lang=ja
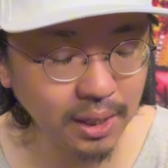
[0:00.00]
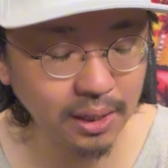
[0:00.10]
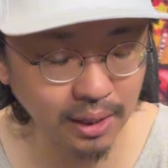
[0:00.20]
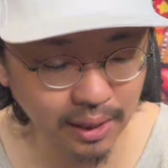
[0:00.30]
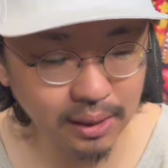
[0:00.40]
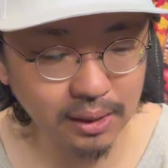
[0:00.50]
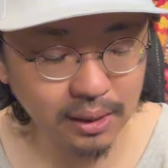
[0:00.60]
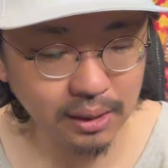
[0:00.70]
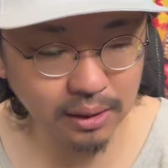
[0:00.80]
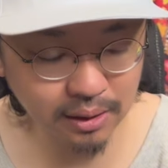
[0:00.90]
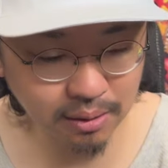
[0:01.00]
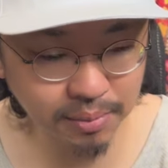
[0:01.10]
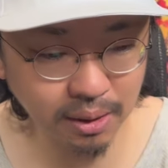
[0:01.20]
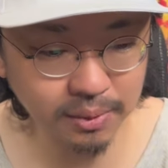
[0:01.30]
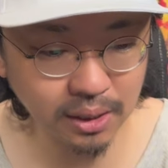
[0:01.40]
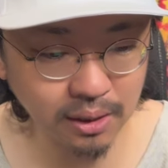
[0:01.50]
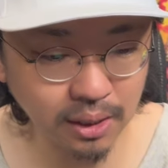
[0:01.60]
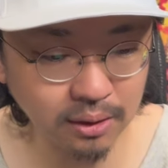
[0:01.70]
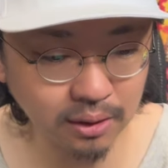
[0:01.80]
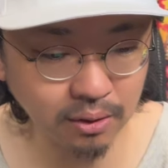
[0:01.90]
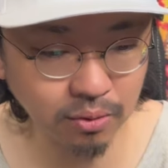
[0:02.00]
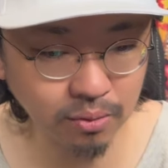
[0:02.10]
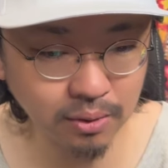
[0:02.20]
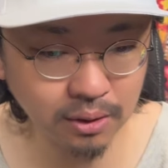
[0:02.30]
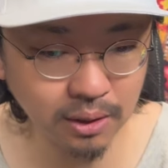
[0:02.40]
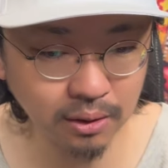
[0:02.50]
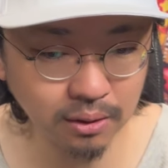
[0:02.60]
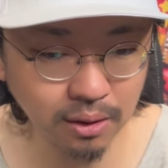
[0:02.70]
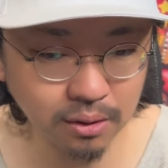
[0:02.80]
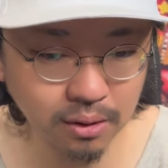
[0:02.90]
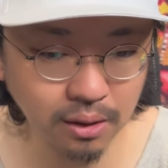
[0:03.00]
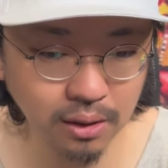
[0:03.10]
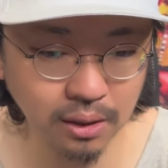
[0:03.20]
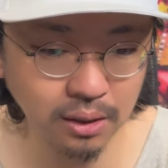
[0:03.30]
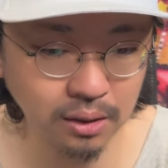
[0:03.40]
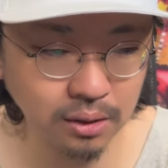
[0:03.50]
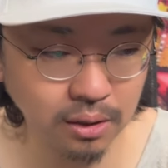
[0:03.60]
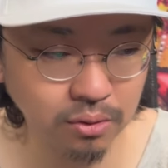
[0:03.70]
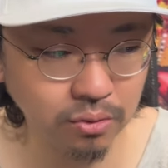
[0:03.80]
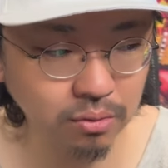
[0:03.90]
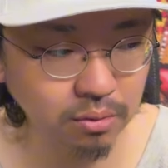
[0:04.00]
か、うん、バーミヤンがあってそこが撤退して以来なんで十